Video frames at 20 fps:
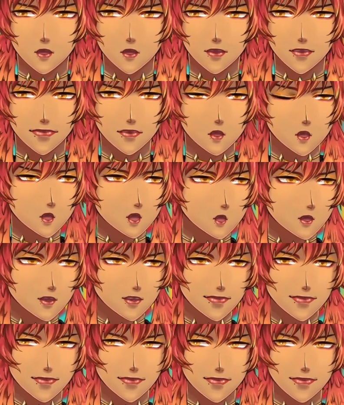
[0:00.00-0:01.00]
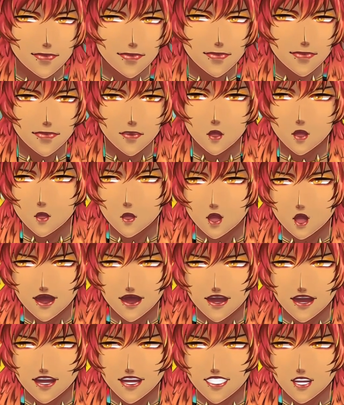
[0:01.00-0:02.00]
ตอนนั้นคือหนูร้องไห้
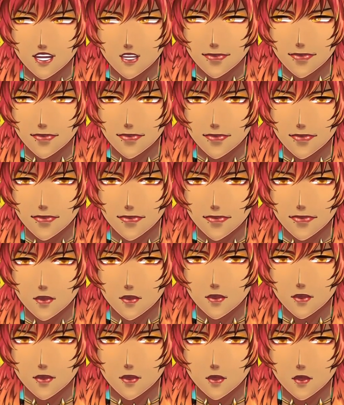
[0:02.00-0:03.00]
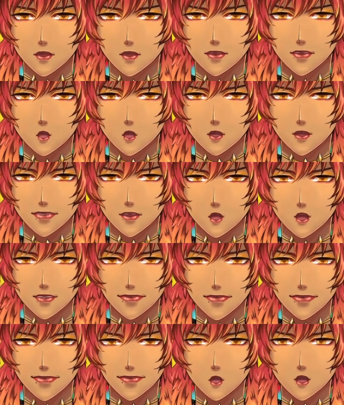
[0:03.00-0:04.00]
เลยนะ หนูรู้ว่าหนูหิว
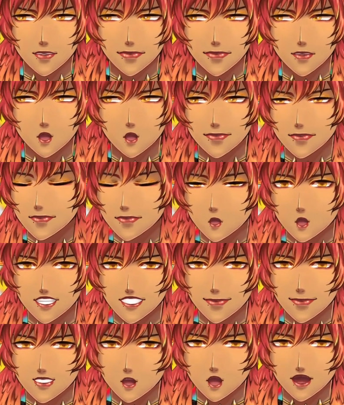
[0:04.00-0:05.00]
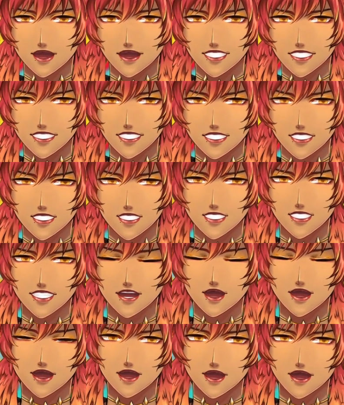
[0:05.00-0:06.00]
แต่หนูทำอะไรไม่ได้
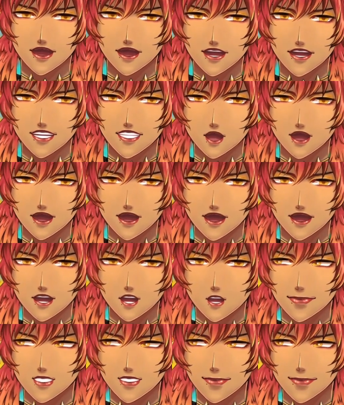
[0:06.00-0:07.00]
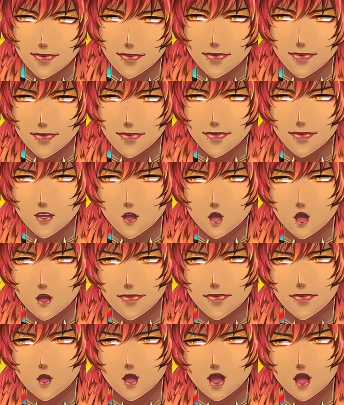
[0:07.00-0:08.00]
แค่อยากให้แบบแค่
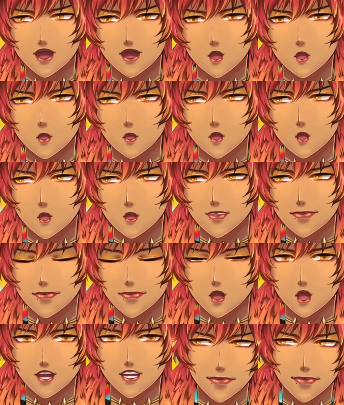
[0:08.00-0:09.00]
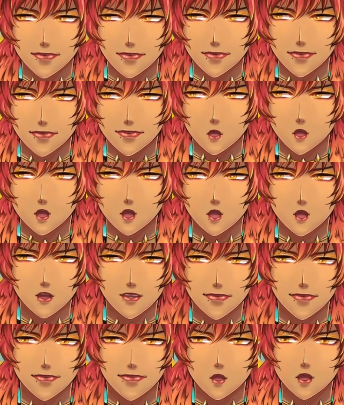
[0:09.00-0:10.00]
ไม่อยากให้คนอื่นลำบาก ก็เลย
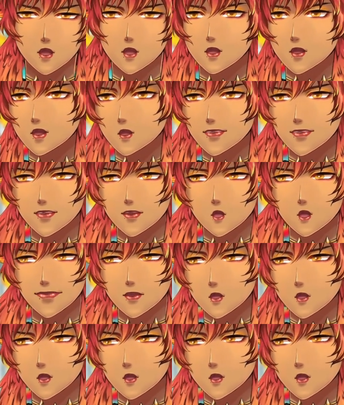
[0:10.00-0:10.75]
ไม่ได้ตัดสินใจบอก